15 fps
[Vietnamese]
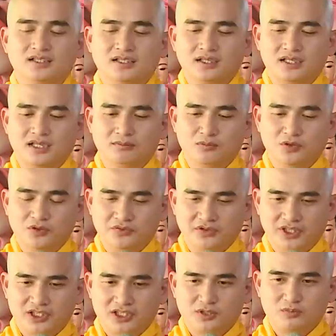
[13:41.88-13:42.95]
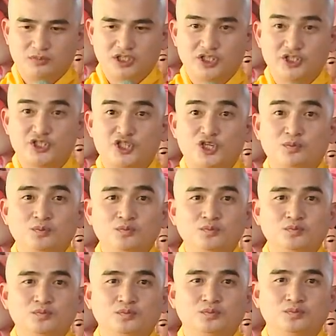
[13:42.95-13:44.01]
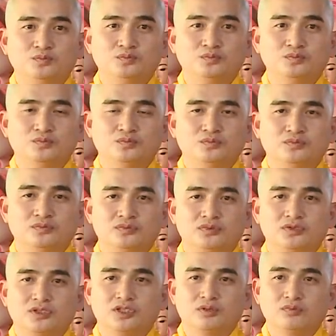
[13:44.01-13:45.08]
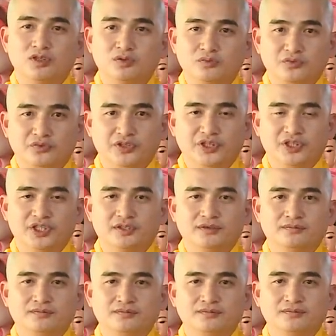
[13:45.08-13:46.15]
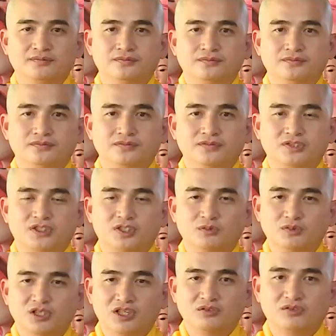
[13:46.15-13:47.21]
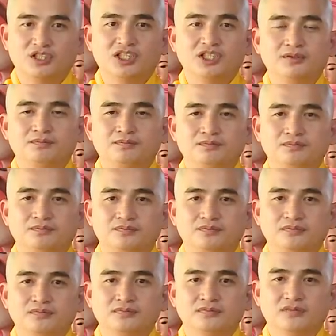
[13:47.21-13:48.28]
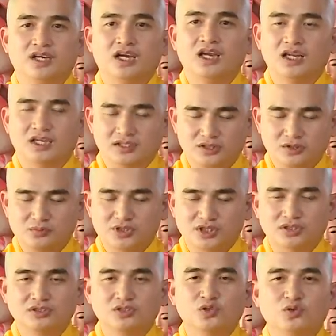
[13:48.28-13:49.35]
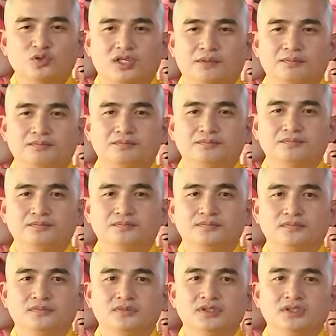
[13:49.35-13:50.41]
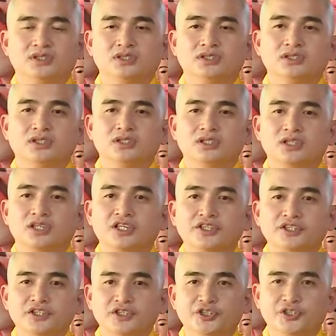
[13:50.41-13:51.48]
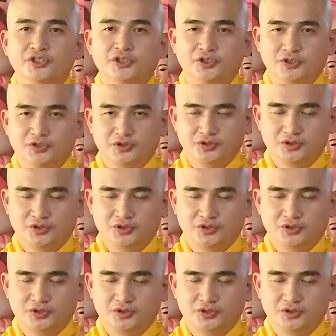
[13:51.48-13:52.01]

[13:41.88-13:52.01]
Tất cả mọi việc trong đời sống, trong công việc, trong giao tiếp, hay là trong sự tu tập, cái gì